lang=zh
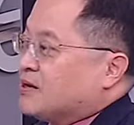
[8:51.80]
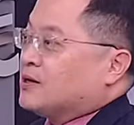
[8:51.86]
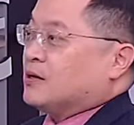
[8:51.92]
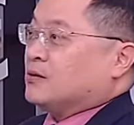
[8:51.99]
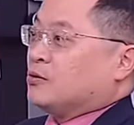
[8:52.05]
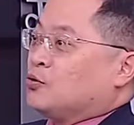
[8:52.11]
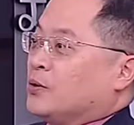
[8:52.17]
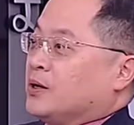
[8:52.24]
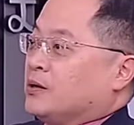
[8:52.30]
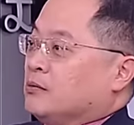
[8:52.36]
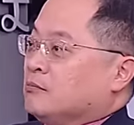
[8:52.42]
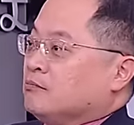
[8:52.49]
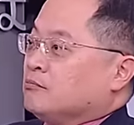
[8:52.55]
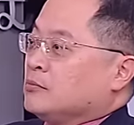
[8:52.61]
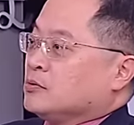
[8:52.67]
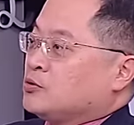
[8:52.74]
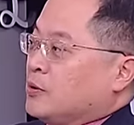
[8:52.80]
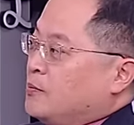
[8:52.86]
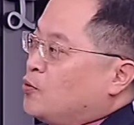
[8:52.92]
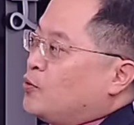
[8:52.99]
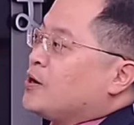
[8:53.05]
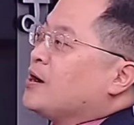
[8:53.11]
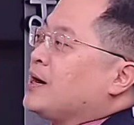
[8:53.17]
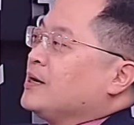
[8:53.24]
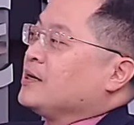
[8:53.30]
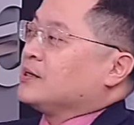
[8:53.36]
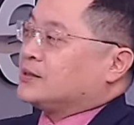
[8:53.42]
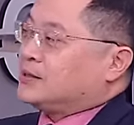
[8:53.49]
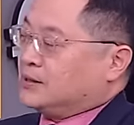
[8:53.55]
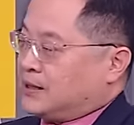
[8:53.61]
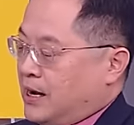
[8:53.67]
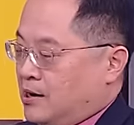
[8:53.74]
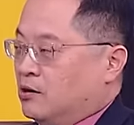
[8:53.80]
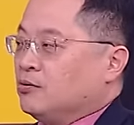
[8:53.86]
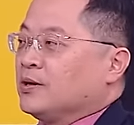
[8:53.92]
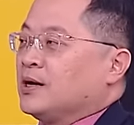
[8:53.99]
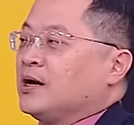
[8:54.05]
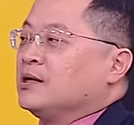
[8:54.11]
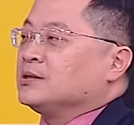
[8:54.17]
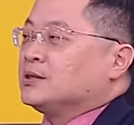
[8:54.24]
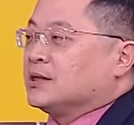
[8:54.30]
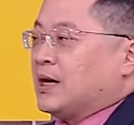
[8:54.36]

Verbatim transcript: 得很贵。是，对，我们回到刚刚的一个字卡，哦，回到刚刚的字